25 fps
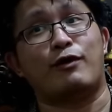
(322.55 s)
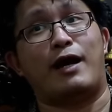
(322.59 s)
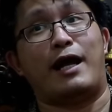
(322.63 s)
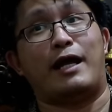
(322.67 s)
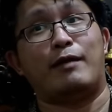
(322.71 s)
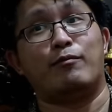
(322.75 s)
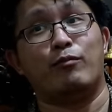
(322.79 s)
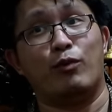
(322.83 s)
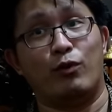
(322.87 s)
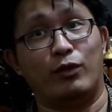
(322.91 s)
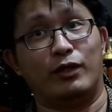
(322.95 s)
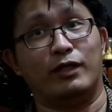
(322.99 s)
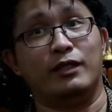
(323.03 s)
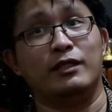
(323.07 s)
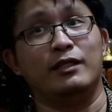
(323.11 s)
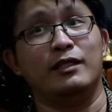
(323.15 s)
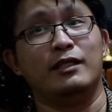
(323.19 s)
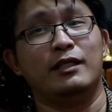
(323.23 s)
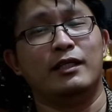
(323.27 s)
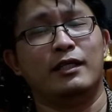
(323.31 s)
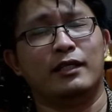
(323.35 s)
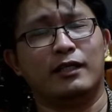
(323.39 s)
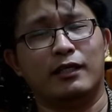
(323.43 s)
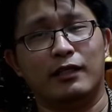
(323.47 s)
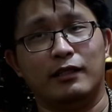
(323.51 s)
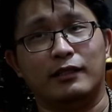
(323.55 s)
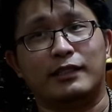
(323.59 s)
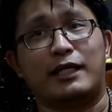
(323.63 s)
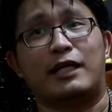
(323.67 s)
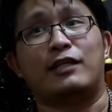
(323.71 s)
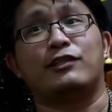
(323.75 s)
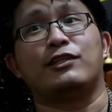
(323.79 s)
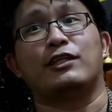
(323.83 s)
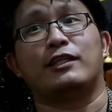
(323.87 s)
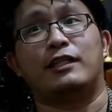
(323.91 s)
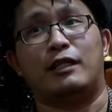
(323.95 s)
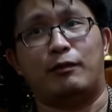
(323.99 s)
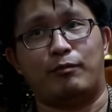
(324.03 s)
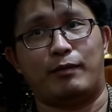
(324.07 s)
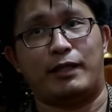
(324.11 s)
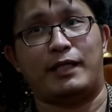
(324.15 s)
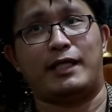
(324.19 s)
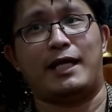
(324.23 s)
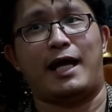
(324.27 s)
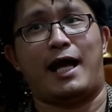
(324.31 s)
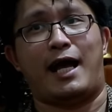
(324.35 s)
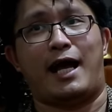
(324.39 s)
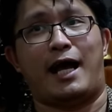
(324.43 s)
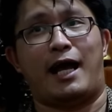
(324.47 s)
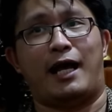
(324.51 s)
ฝ่ายบุญคือใช้สติปัญ
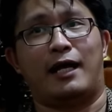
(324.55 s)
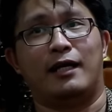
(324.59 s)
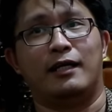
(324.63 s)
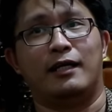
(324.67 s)
ญา